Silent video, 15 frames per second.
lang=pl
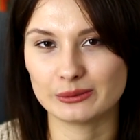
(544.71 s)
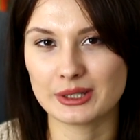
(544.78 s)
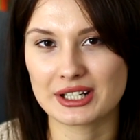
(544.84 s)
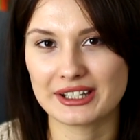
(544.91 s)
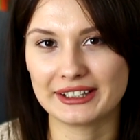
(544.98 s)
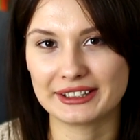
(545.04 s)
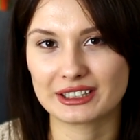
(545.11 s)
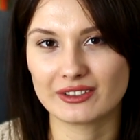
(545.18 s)

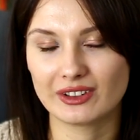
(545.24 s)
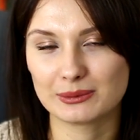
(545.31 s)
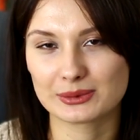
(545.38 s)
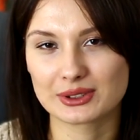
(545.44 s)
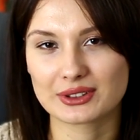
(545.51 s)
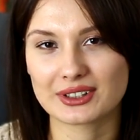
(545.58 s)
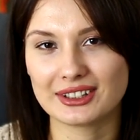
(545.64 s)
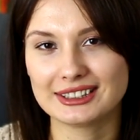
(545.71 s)
obejrzenie tego filmu
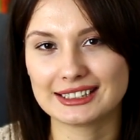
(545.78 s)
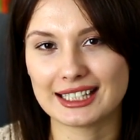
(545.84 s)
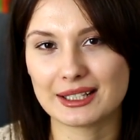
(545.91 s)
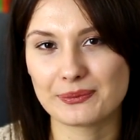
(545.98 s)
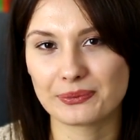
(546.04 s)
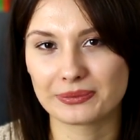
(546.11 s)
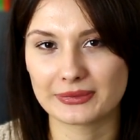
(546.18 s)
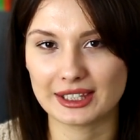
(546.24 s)
do końca
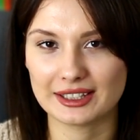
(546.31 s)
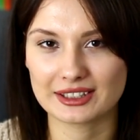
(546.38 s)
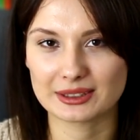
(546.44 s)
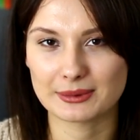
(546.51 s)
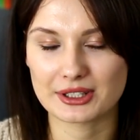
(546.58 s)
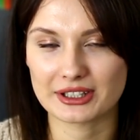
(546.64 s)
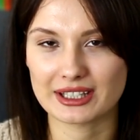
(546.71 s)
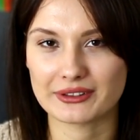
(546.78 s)
i do
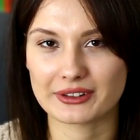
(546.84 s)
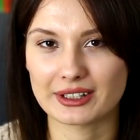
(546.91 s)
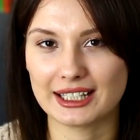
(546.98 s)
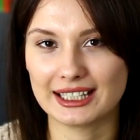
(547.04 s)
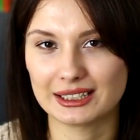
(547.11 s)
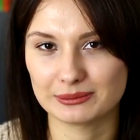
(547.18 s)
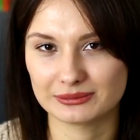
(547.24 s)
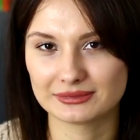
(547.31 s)
zobaczenia w
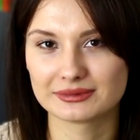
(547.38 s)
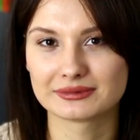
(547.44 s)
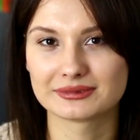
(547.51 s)
kolejnym.